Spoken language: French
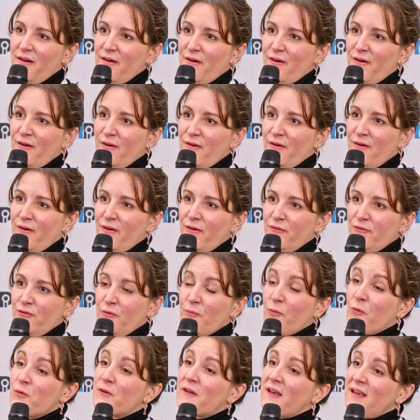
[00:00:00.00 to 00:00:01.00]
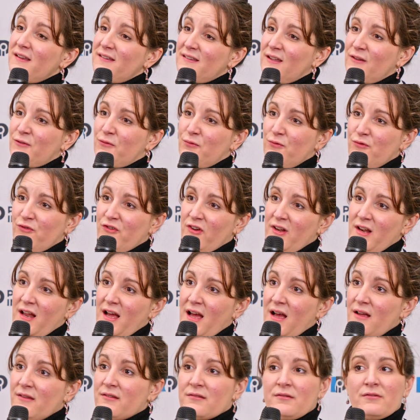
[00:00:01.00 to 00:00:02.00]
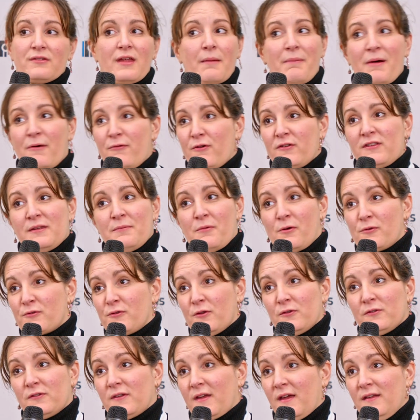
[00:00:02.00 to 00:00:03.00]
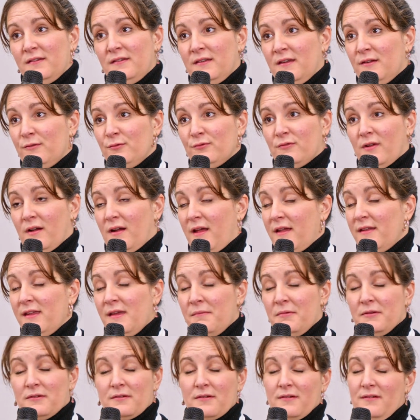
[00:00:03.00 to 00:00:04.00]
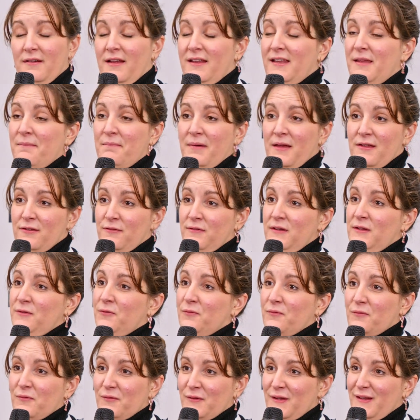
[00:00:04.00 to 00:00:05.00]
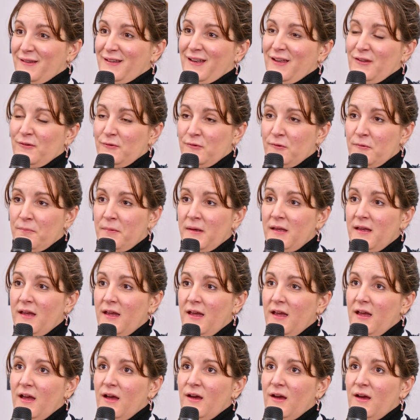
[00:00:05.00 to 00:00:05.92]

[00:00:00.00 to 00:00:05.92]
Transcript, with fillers: euh, de montrer ces sujets-là, ce qu'on n'a pas forcément le temps de traiter toute l'année, parce que l'année passe vite, on est très occupé.